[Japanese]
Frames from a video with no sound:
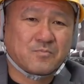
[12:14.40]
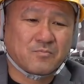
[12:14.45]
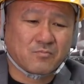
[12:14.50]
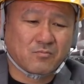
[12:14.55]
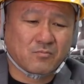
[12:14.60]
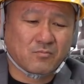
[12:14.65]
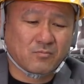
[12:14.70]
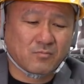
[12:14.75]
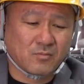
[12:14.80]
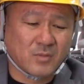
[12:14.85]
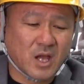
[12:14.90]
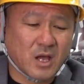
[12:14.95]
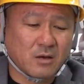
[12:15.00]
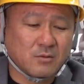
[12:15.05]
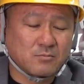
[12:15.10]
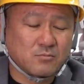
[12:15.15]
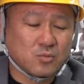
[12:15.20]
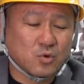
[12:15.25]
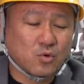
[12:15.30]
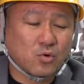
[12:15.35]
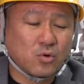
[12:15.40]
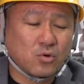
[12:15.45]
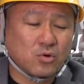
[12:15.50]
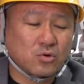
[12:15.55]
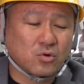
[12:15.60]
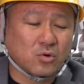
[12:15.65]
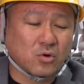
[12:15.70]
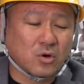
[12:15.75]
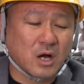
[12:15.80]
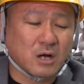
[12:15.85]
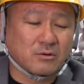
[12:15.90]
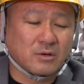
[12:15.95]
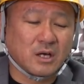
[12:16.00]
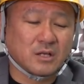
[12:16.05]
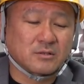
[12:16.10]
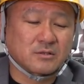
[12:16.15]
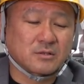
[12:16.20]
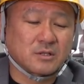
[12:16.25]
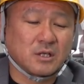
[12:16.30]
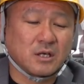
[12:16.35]
うん。で、もうこういうこと書く
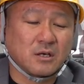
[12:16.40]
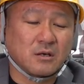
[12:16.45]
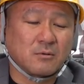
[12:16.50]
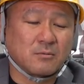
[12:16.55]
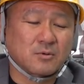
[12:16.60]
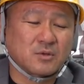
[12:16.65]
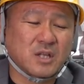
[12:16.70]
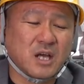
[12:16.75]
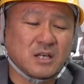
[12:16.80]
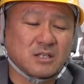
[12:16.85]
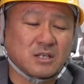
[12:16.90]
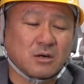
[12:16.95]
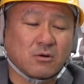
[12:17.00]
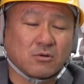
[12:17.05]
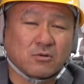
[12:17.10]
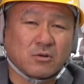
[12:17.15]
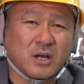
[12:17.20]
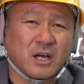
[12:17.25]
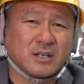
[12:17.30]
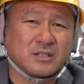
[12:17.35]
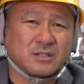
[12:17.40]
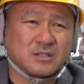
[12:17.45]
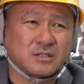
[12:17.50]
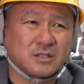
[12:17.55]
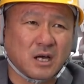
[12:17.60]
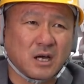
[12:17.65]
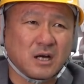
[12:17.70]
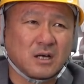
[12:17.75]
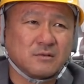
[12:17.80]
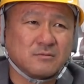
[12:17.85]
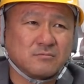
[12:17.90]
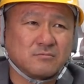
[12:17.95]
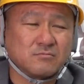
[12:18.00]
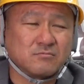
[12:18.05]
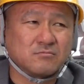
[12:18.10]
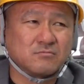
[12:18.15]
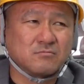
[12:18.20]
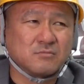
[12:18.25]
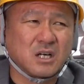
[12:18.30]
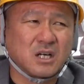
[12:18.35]
やつって、もう大したことないしさ。
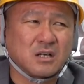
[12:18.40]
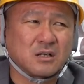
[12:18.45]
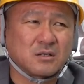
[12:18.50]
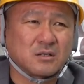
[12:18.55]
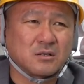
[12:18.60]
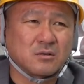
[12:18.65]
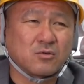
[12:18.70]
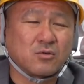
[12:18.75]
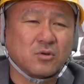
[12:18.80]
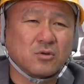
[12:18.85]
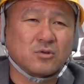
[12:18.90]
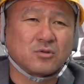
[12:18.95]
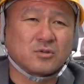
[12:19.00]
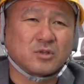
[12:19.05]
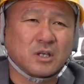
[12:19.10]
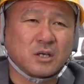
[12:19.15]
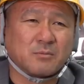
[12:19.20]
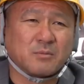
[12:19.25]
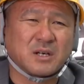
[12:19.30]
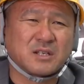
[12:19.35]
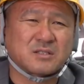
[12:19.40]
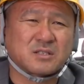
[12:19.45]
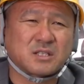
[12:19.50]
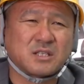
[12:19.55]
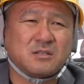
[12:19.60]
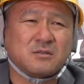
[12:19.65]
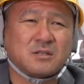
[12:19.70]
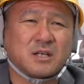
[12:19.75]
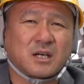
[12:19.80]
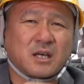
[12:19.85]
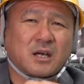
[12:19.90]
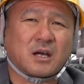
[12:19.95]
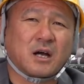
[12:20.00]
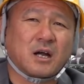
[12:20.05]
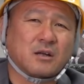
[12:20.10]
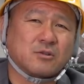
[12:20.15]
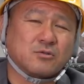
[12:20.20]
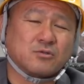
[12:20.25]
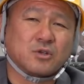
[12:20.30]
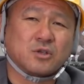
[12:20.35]
まあ、こういうのって、まあ、スキルだけ変
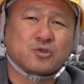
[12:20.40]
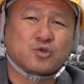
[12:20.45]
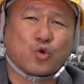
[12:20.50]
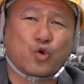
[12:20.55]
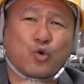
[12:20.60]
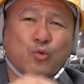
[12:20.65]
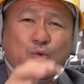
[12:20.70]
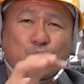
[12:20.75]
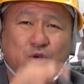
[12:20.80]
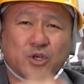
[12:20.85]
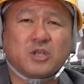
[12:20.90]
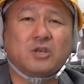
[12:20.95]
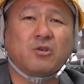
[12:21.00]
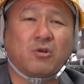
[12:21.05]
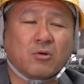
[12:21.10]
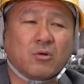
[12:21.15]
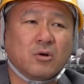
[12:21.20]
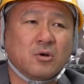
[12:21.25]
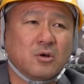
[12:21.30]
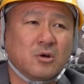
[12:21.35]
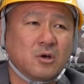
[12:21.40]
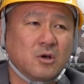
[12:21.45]
わると、で、消耗品よ。